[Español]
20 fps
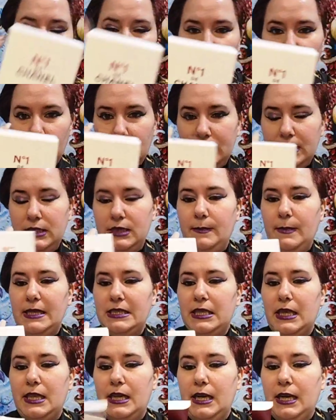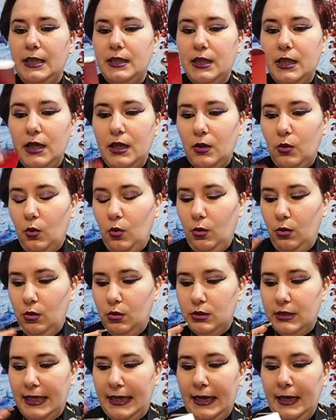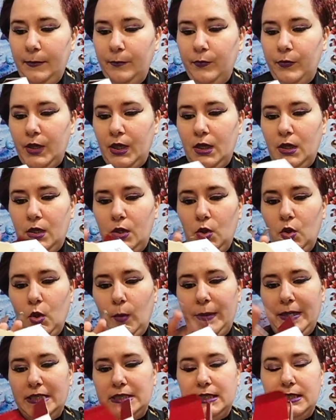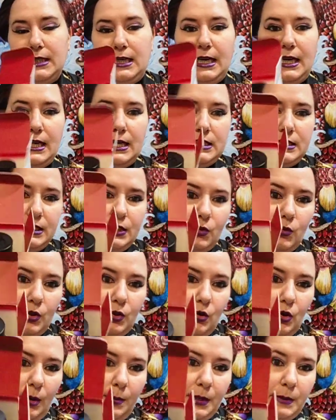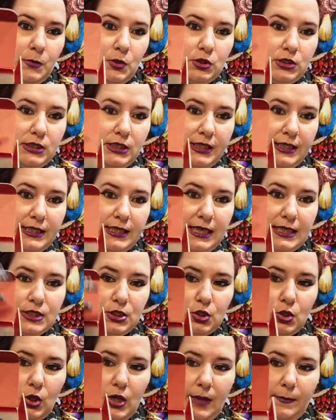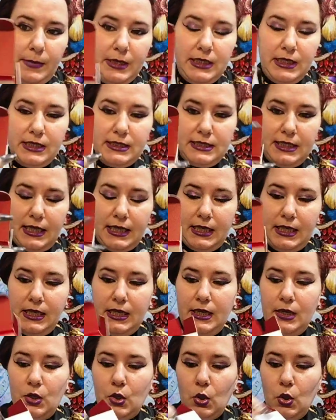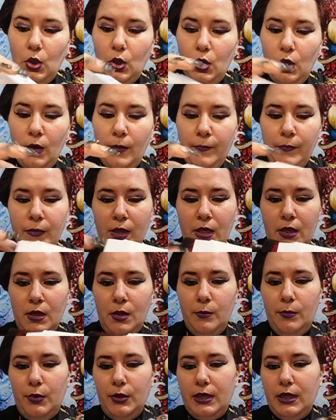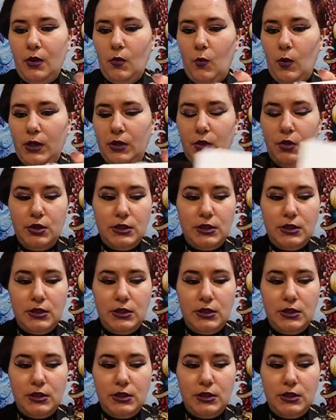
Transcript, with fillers: No sé si más adelante o tal lo presentarán así. Cuando lo abrimos tiene las solapitas de aquí en rojo porque cuando